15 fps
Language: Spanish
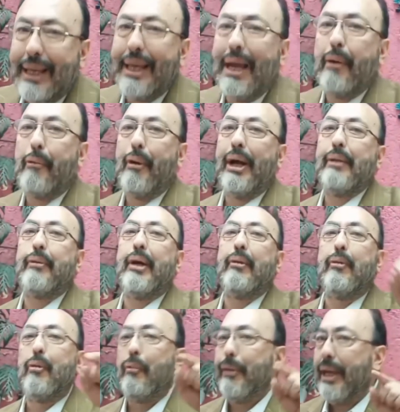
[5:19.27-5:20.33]
que cuando
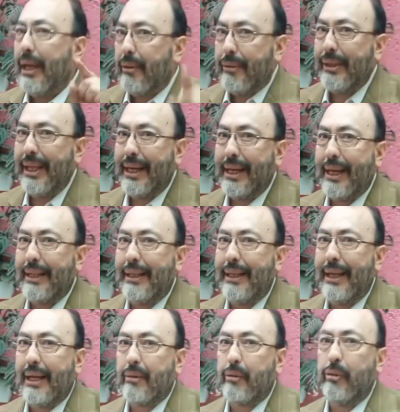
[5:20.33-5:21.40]
anduvieron de
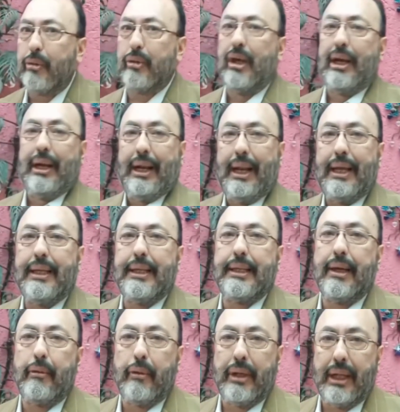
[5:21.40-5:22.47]
candidatos, la
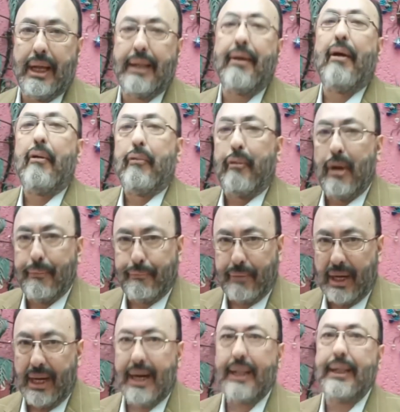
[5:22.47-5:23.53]
inseguridad fue
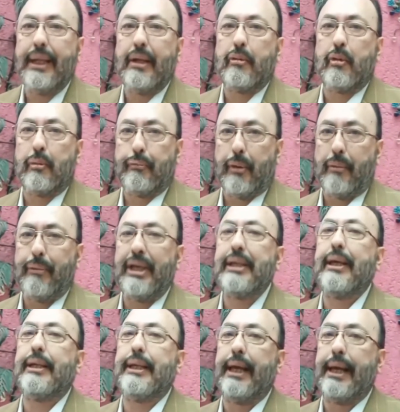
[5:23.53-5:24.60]
parte de sus promesas
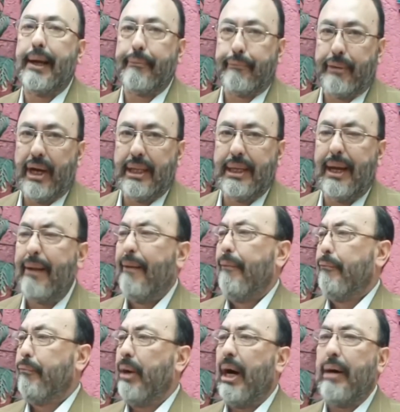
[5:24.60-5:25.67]
mesas de campaña.
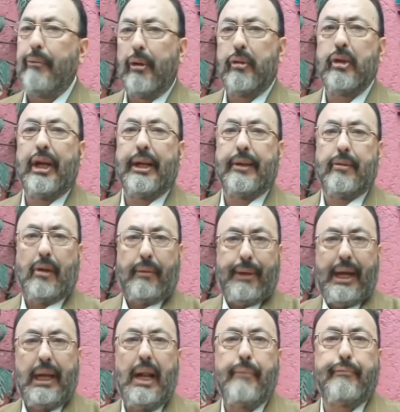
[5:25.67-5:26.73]
Vamos a
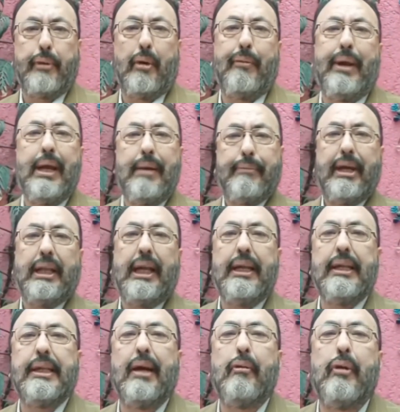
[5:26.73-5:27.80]
resolver el problema de la
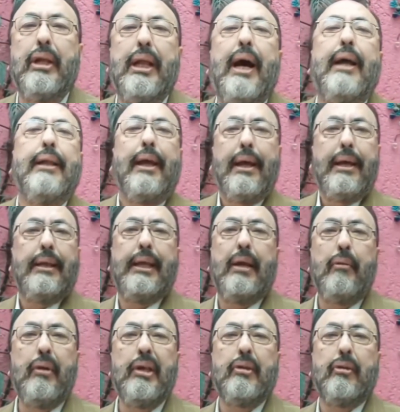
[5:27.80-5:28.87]
inseguridad de
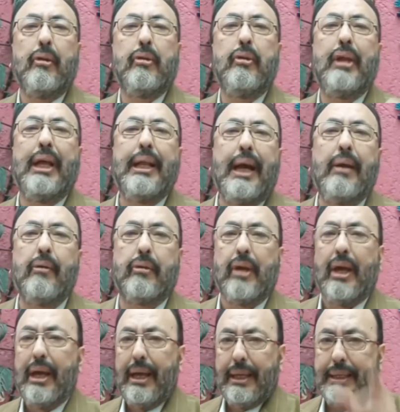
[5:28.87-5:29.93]
nuestros ciudadanos.
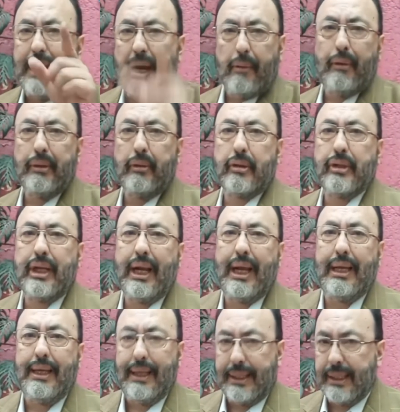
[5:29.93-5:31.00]
Ya cuando están
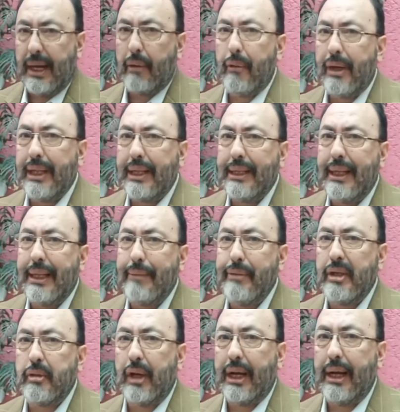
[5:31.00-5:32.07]
ahí, ¿se acuerdan del de
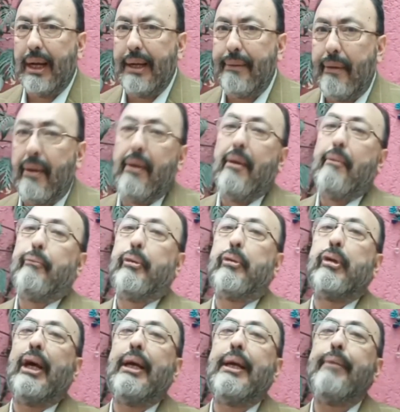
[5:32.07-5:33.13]
Michoacán?
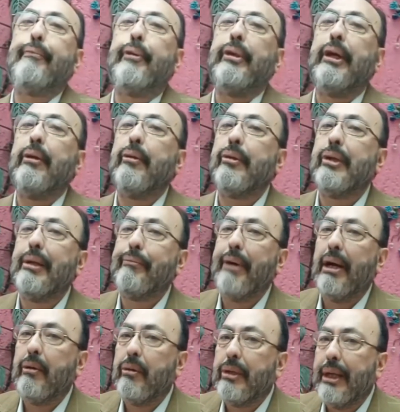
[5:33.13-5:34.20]
Pues hay que ponernos en
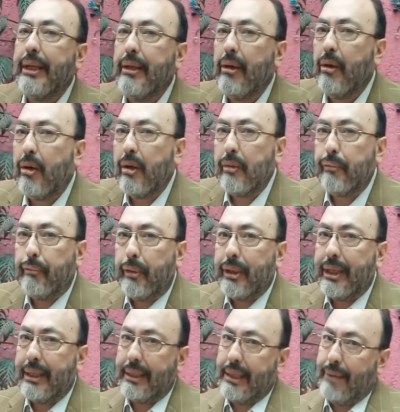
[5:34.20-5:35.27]
manos de Dios
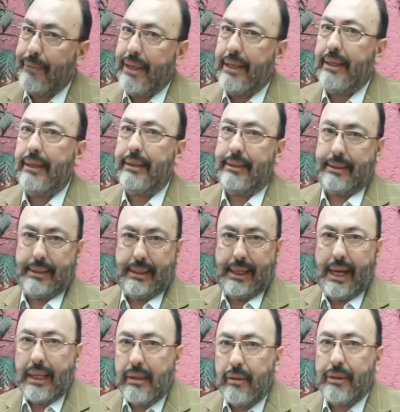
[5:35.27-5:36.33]
porque está bien
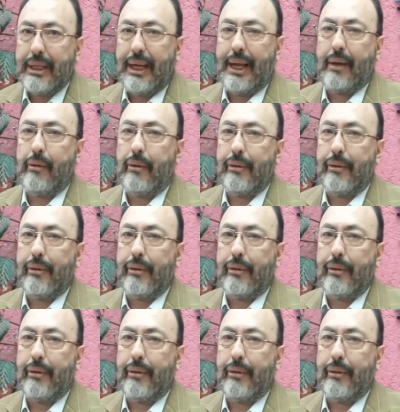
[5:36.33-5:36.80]
cañona la